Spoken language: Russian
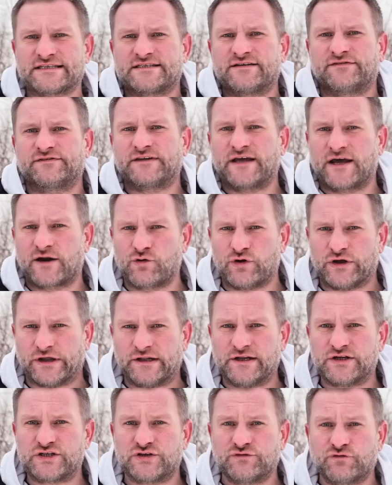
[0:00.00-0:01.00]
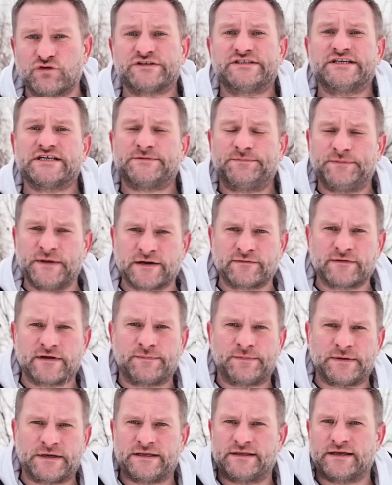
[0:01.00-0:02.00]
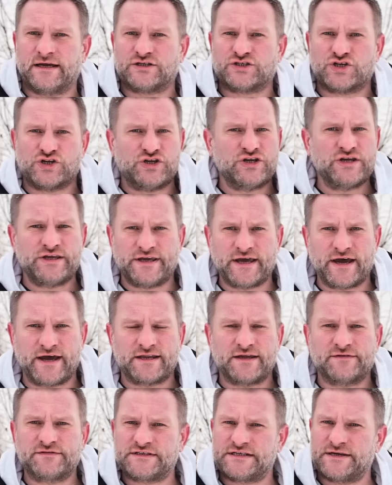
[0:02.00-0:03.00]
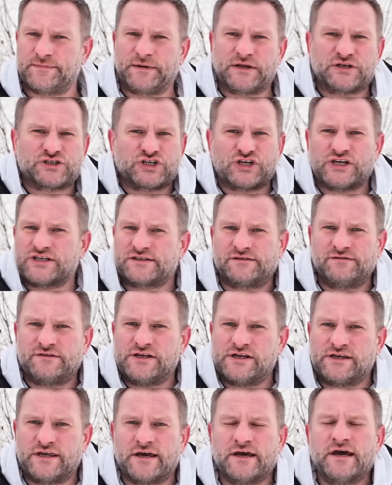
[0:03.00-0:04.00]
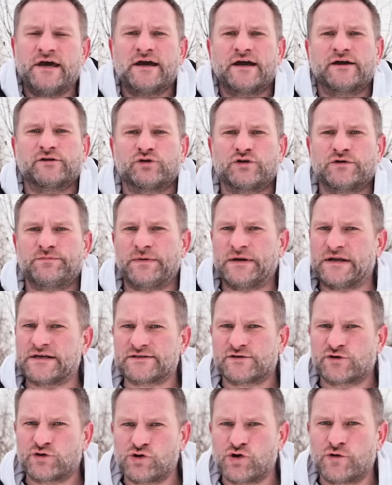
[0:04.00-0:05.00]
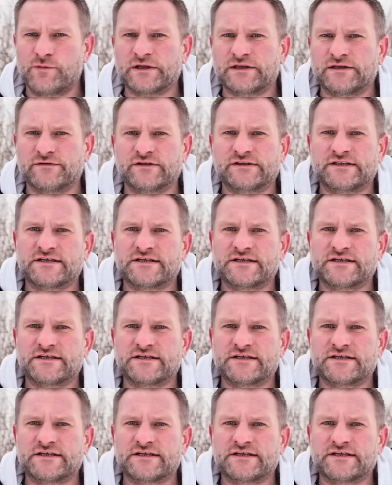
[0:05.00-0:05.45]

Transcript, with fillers: со второй. Для чего здесь первая передача? Ни я, ни все предшественники, которые были за рулем этого